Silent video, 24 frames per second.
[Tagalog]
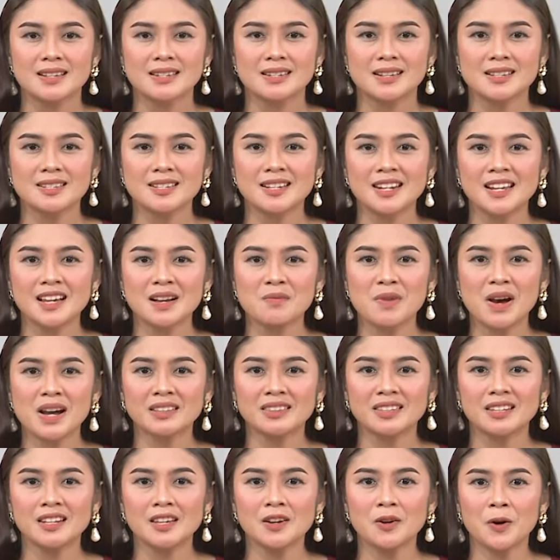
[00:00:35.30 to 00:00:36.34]
Sa sininga
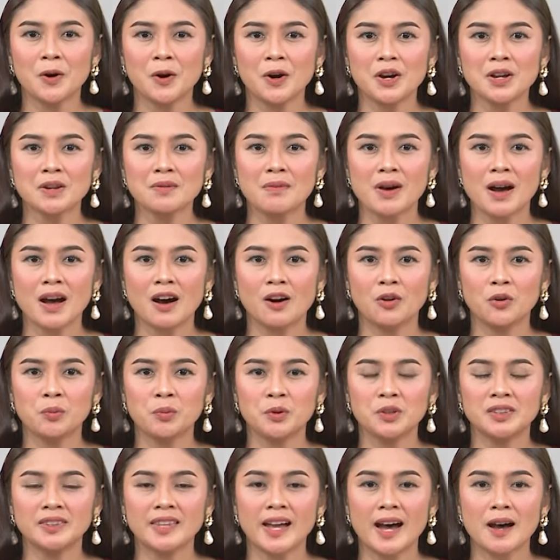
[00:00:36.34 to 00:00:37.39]
mga tinion,
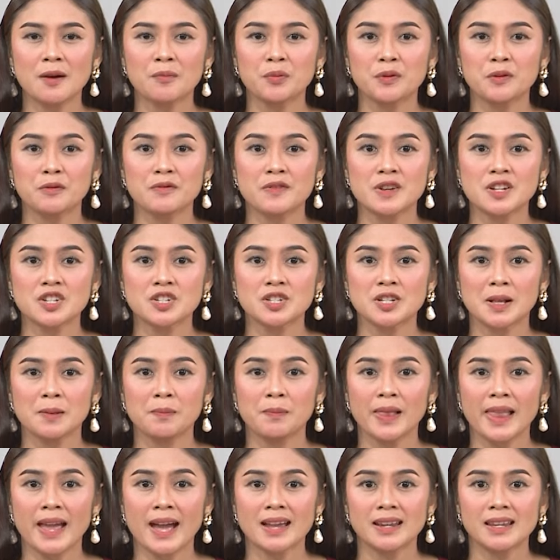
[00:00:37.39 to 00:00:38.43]
makaupod ta ang Provincial
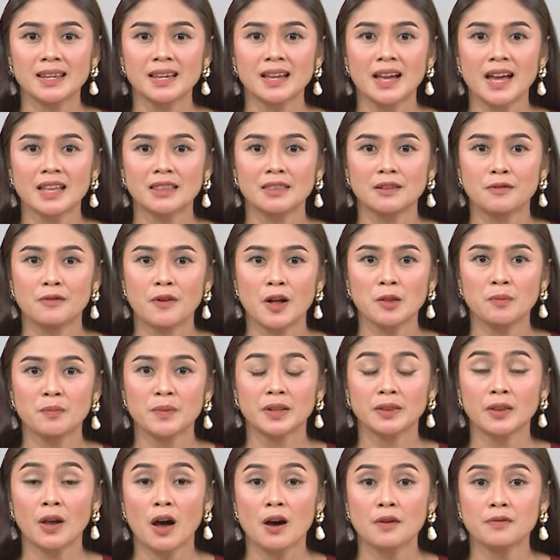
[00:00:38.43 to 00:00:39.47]
Planning and
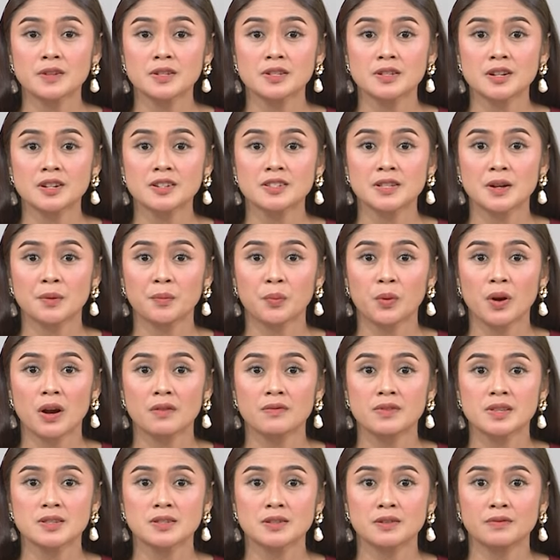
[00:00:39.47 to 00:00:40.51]
Development Officer ng
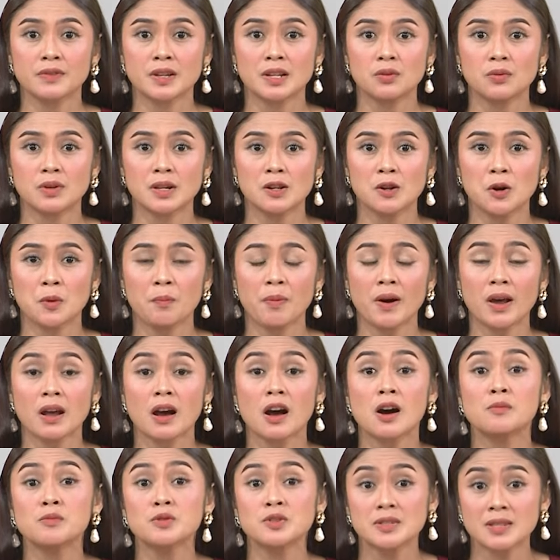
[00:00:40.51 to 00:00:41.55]
Province of Iloilo para
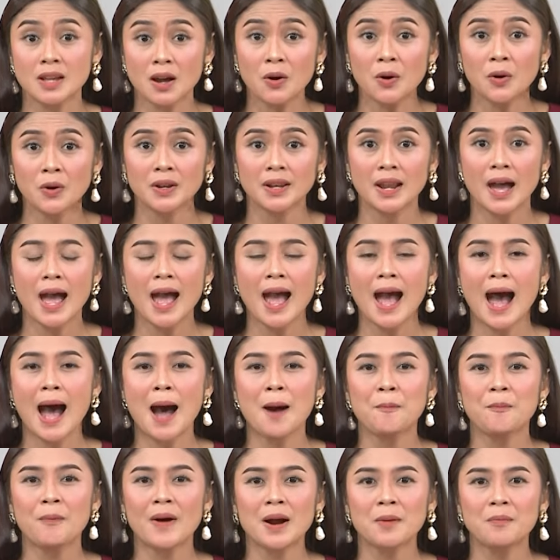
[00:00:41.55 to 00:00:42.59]
kamustahon
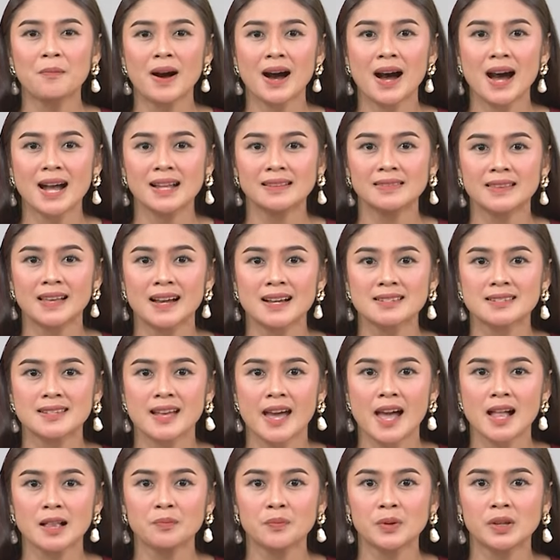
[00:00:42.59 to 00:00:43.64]
ang pagpanghanda sa
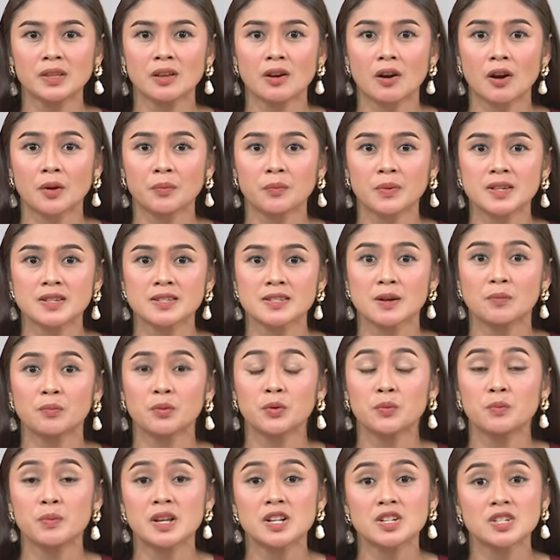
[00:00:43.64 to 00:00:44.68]
LPTRP sang
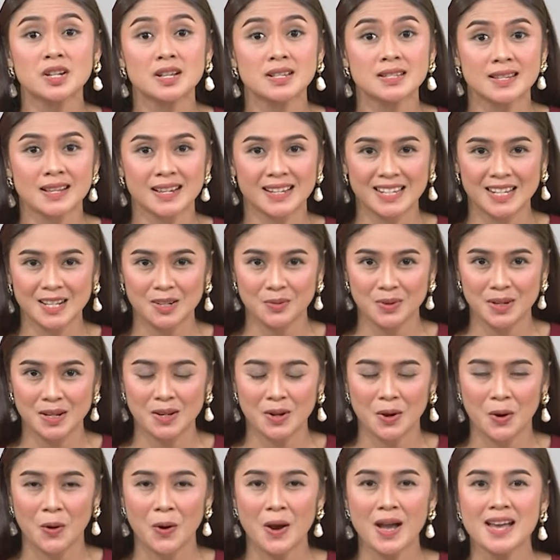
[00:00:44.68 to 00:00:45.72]
probinsya sang
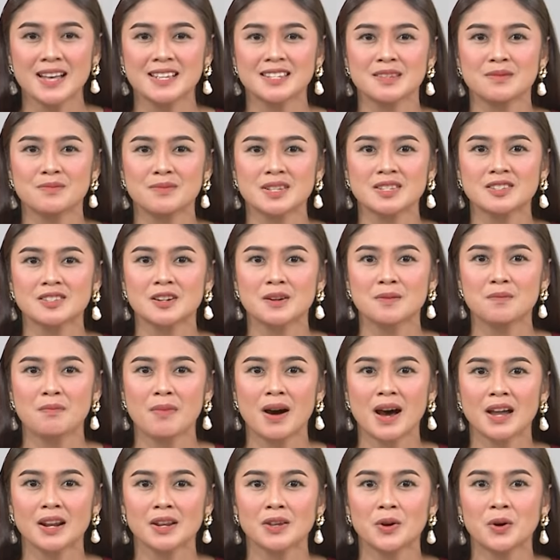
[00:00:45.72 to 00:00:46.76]
Iloilo. Si Mr.
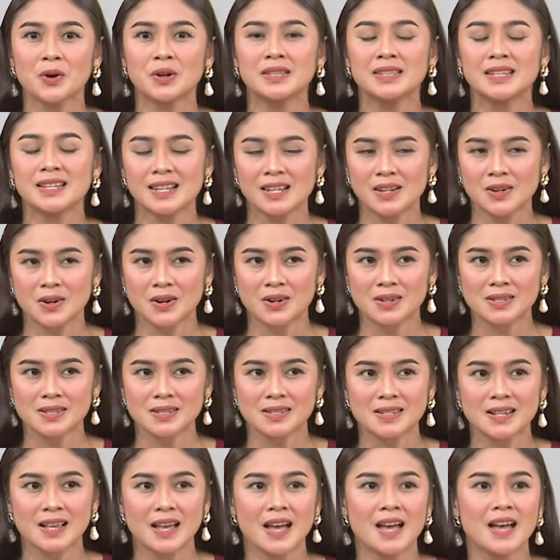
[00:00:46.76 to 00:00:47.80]
Mario
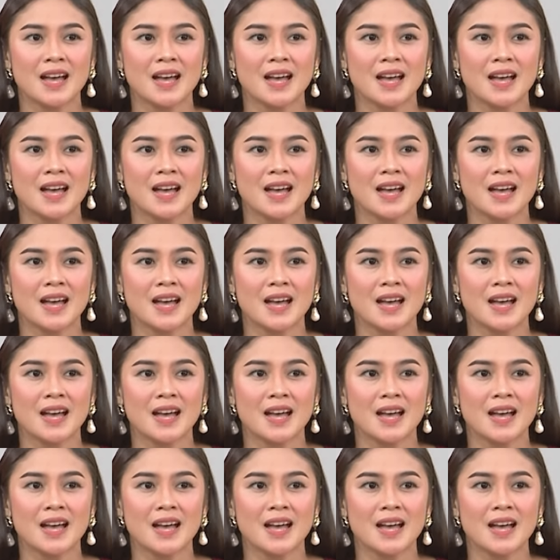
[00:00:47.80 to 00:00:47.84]
Nilios.